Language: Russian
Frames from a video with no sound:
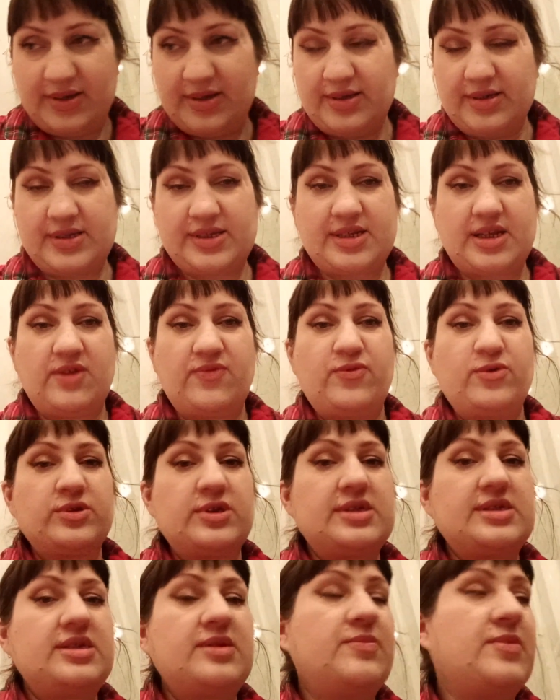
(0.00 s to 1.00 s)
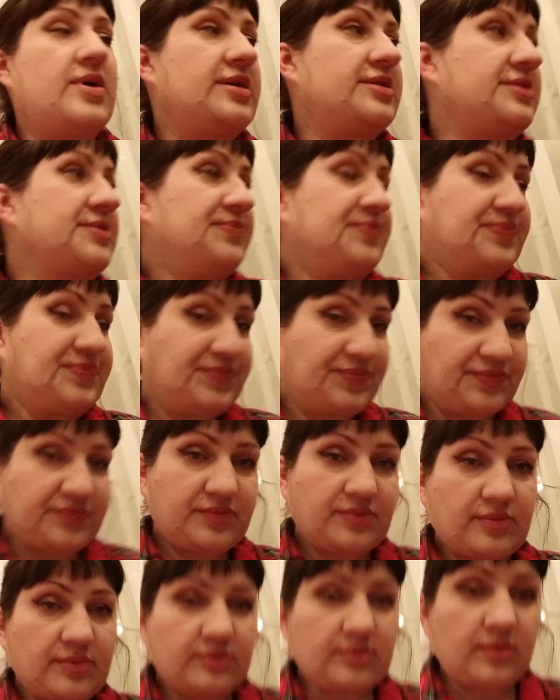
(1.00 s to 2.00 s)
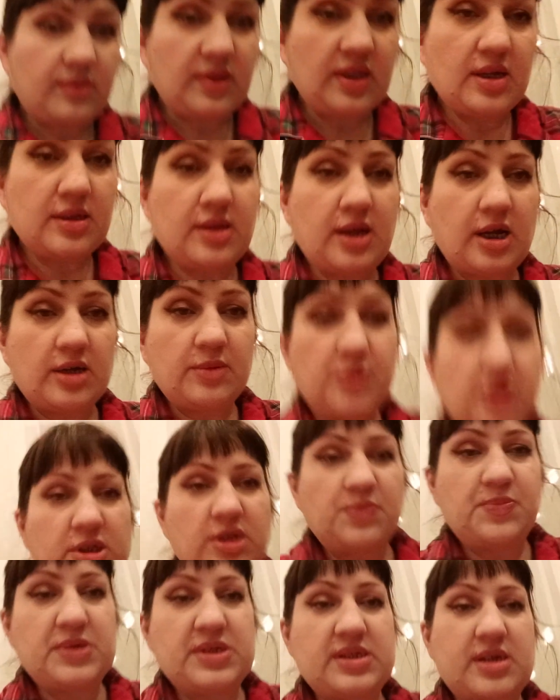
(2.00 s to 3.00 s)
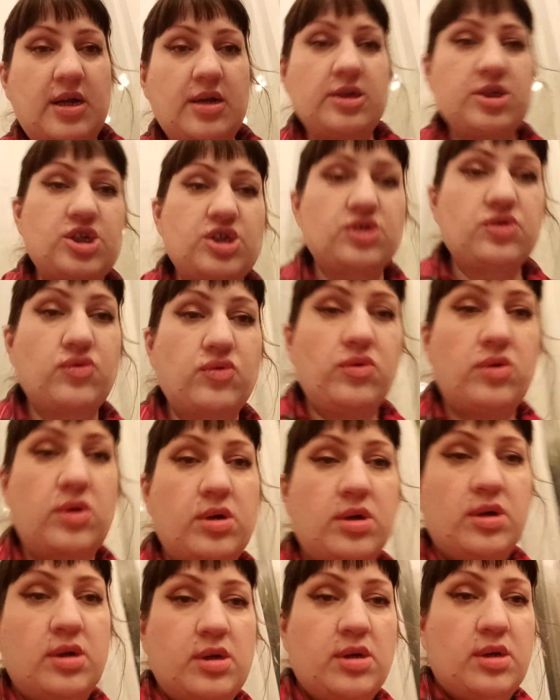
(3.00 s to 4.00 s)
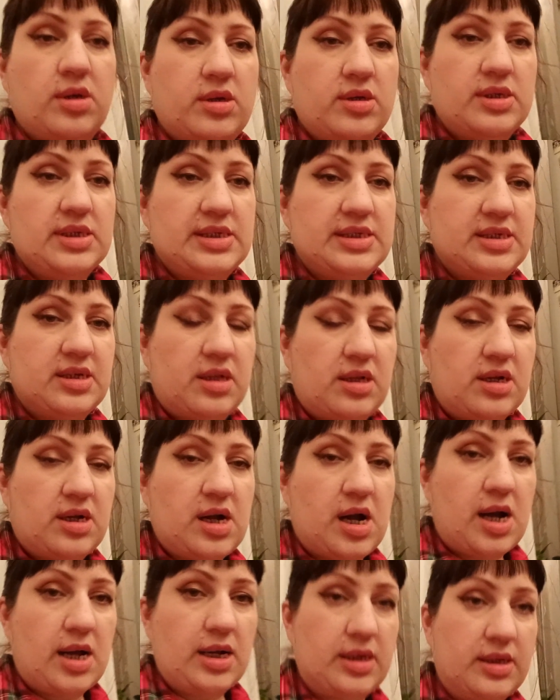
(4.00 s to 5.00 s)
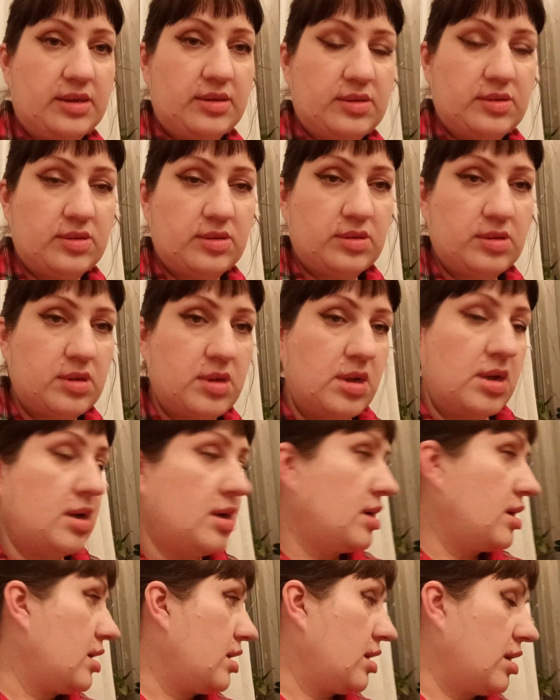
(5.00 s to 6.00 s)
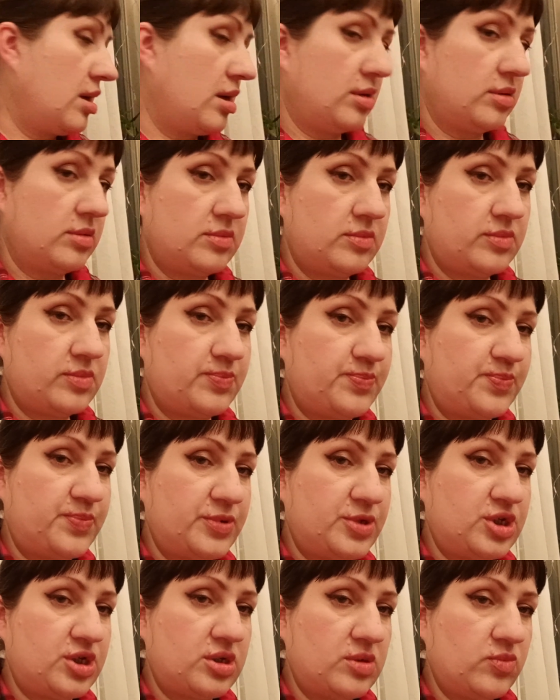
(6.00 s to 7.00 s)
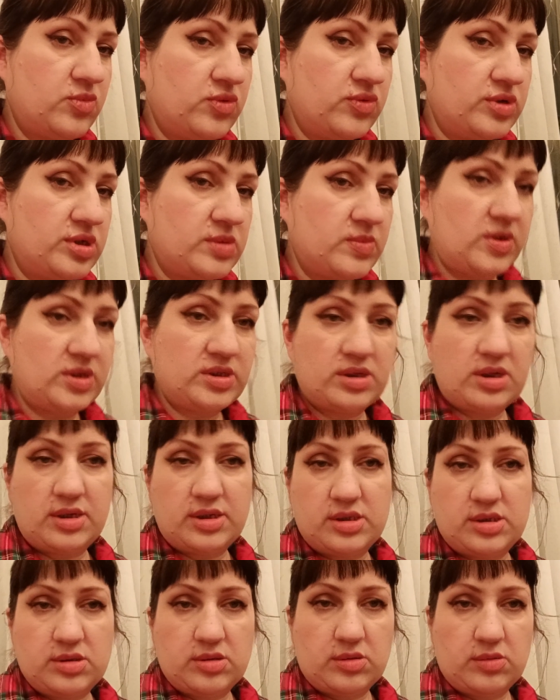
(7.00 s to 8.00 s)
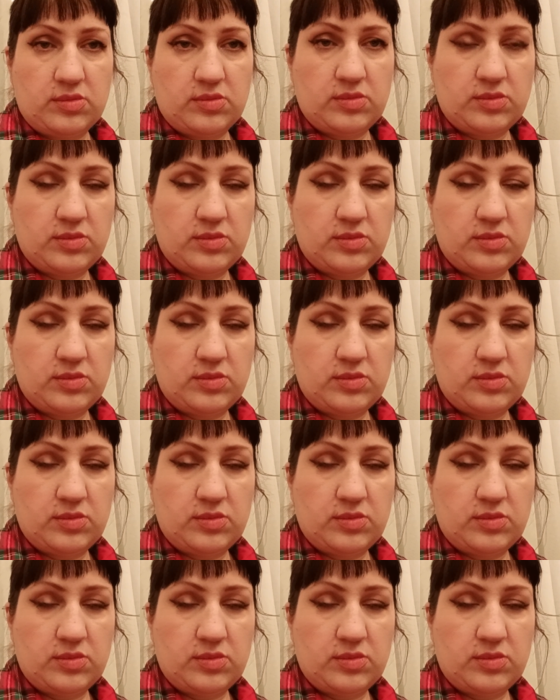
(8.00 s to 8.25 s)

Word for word: с телефона снимать. Так, мне написали, что зеркалит. А почему? Смотрите.